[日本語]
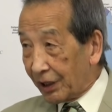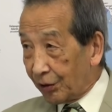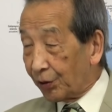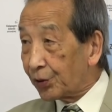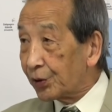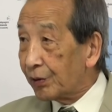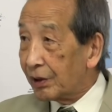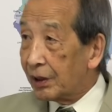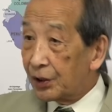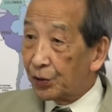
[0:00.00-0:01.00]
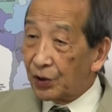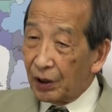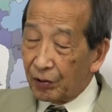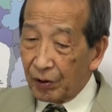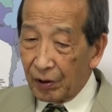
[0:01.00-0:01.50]
まり領土、そうし
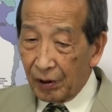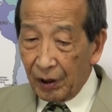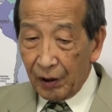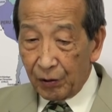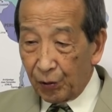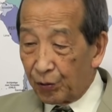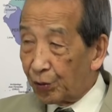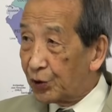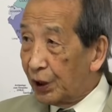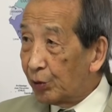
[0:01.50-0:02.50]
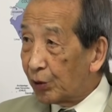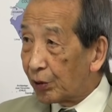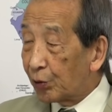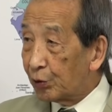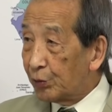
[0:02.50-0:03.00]
ないとねどどちらもね
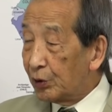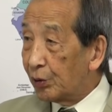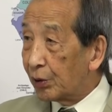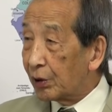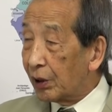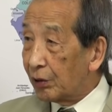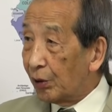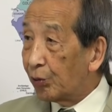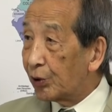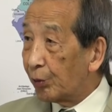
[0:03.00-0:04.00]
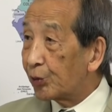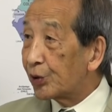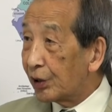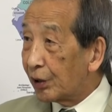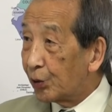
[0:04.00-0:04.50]
国民というのは意外とアホなもの
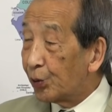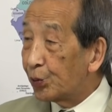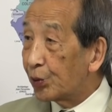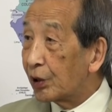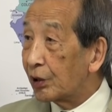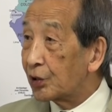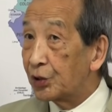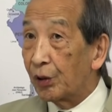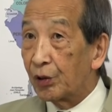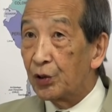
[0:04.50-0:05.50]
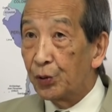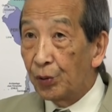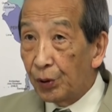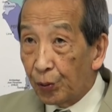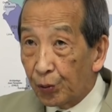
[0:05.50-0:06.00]
でね領土に関しては、異常
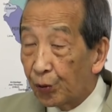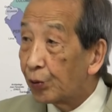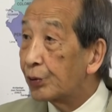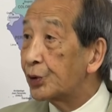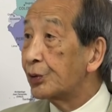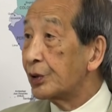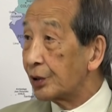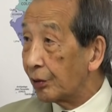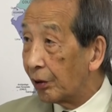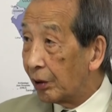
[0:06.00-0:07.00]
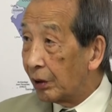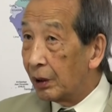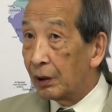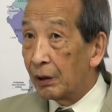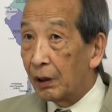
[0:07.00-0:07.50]
なこと興奮するんですよ。
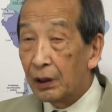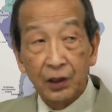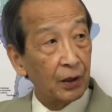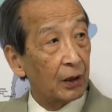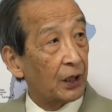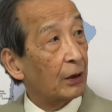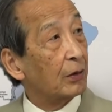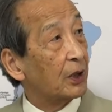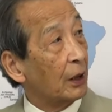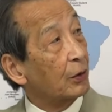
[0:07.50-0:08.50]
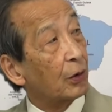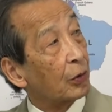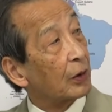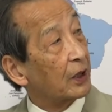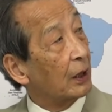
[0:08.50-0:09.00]
ね、あれあれ猿、
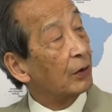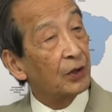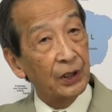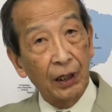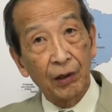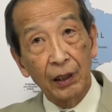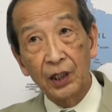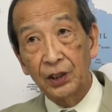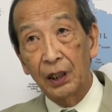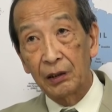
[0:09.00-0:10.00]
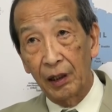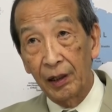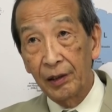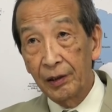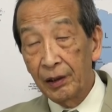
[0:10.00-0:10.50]
ね、の猿の時代の話なんだ。
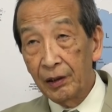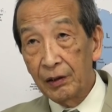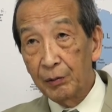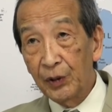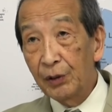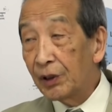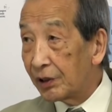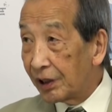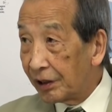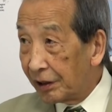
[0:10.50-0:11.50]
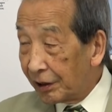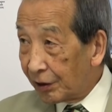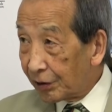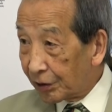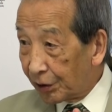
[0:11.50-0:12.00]
今ではね
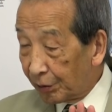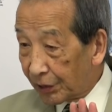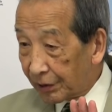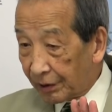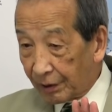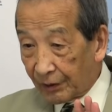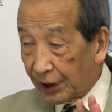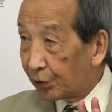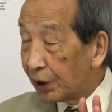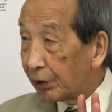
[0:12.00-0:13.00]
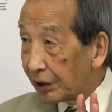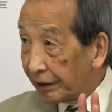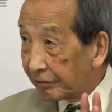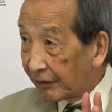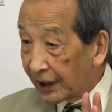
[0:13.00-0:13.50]
例えば
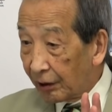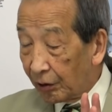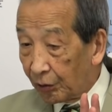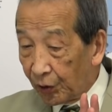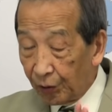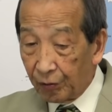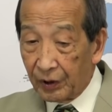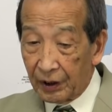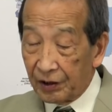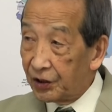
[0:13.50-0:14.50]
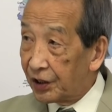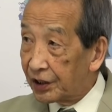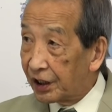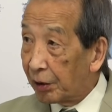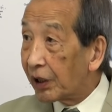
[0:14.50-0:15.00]
ねあの日本は第二次
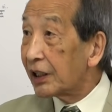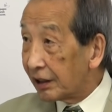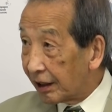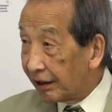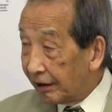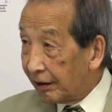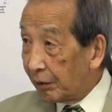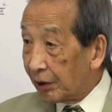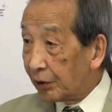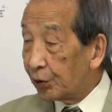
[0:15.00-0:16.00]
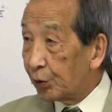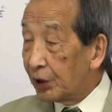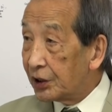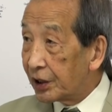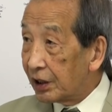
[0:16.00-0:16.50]
大戦で負けて、領土
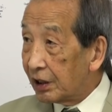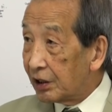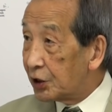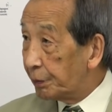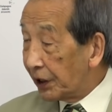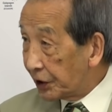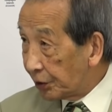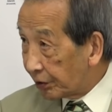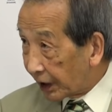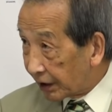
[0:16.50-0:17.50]
面積20%に